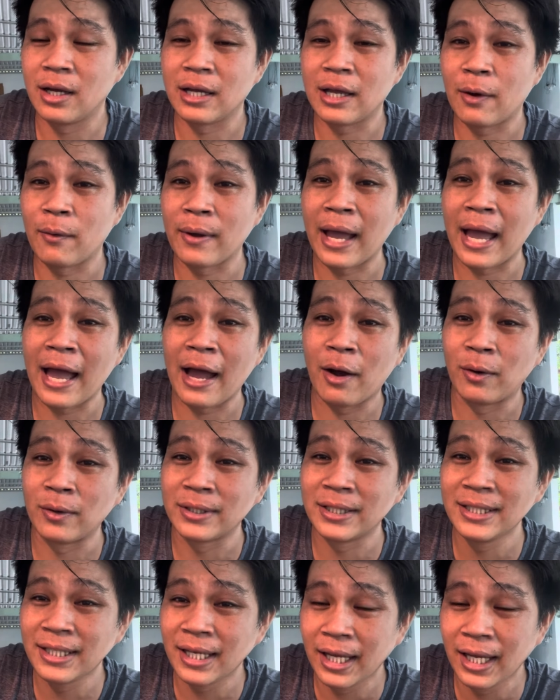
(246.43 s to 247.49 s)
cào cào
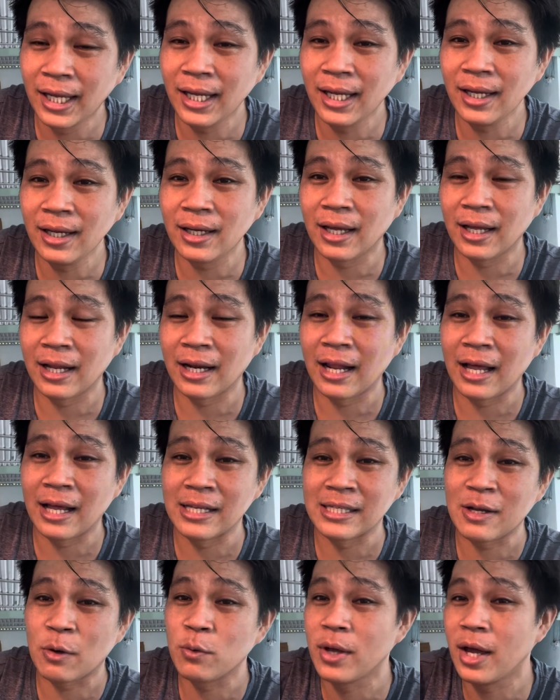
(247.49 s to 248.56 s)
trứng kiến hay là
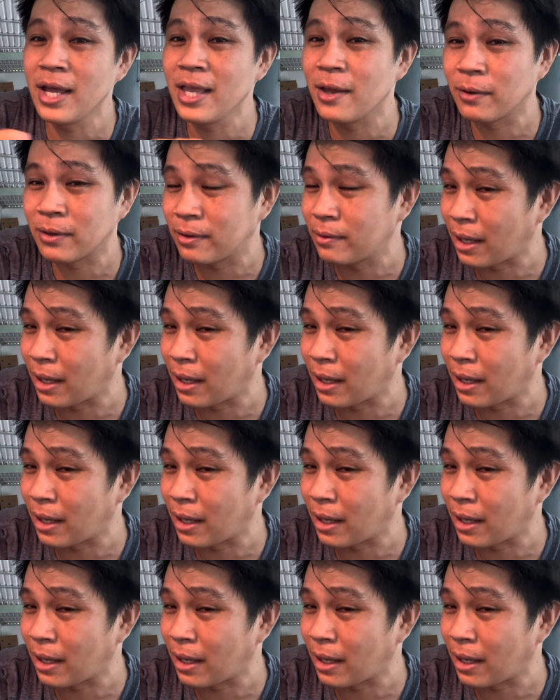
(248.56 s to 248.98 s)
sâu giới gì